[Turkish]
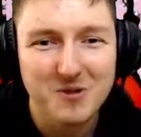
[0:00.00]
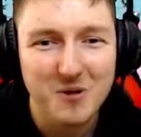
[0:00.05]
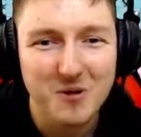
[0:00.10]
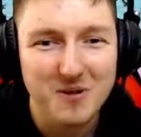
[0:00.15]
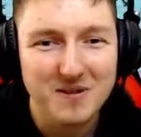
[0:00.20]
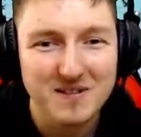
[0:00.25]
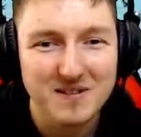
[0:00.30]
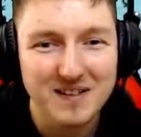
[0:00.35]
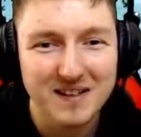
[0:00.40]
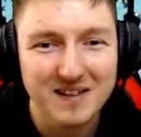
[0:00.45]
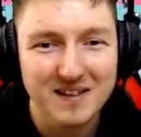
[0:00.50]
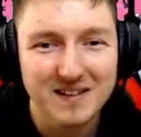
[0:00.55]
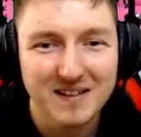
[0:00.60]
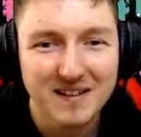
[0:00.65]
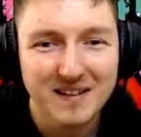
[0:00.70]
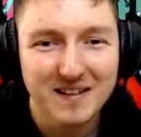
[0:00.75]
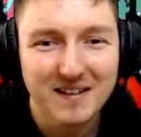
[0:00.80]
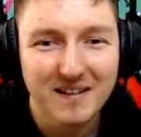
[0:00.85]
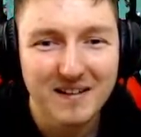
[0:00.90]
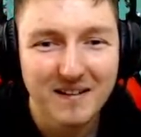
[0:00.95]
çok güzel.
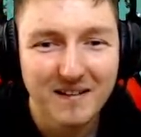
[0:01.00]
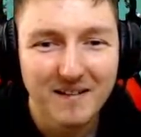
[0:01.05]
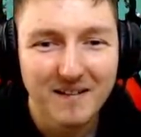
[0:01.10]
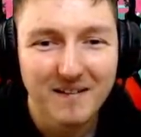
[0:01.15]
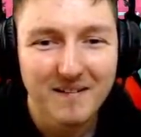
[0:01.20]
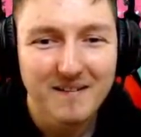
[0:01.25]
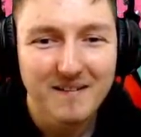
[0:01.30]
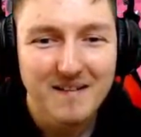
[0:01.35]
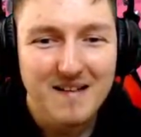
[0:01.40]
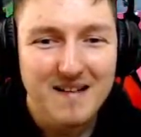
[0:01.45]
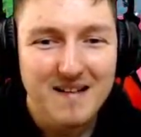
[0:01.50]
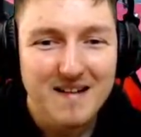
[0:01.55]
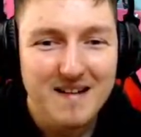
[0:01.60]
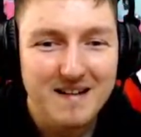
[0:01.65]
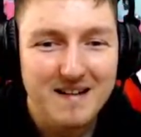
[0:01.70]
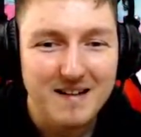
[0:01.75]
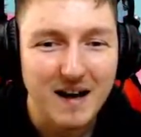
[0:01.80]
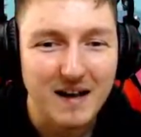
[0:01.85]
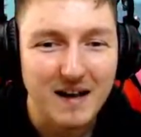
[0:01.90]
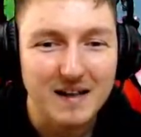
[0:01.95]

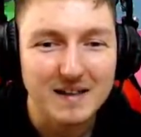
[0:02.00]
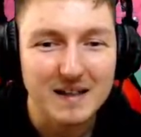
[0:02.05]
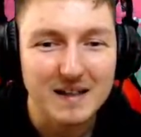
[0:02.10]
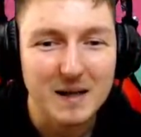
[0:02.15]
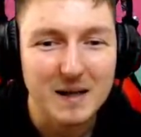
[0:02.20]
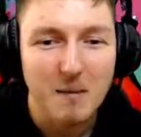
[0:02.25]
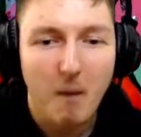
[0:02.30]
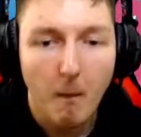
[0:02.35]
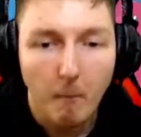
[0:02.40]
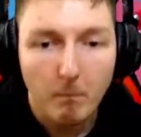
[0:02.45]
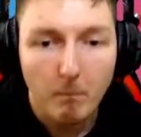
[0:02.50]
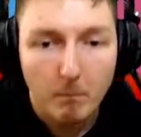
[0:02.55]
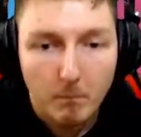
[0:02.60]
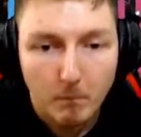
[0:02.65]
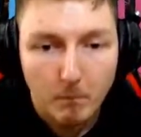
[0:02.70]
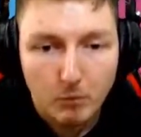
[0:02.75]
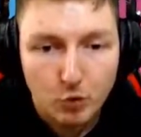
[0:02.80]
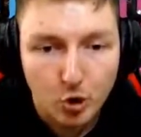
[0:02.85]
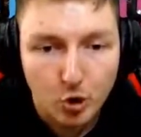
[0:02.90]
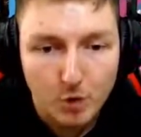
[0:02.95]
Kankalarım
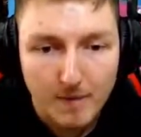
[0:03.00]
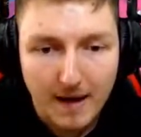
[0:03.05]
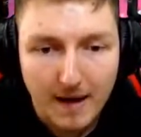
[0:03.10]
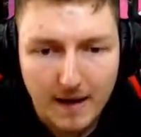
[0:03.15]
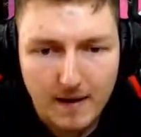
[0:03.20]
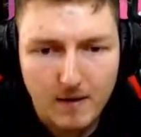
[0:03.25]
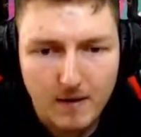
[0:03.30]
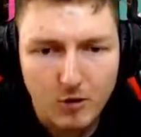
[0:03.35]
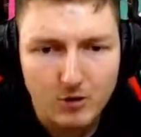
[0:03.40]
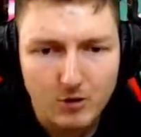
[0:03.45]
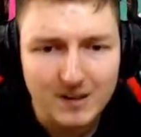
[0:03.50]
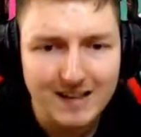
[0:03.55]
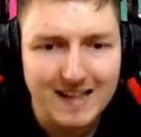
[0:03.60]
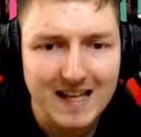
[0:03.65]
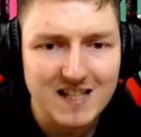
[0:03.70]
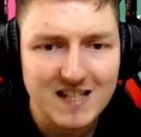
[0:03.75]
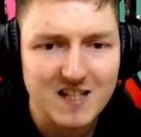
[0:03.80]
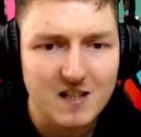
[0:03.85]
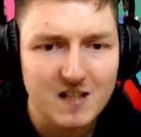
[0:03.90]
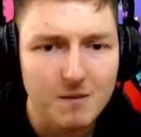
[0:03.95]
Dur be oradan
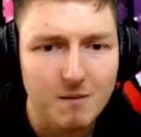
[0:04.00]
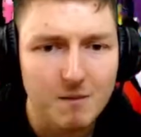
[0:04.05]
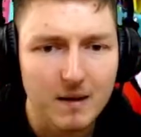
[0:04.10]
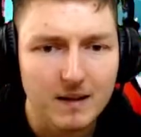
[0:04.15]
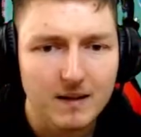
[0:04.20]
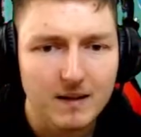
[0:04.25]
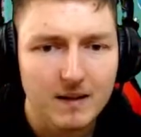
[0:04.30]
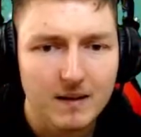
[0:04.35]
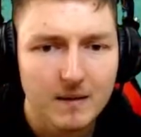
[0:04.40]
geçtiydim ben.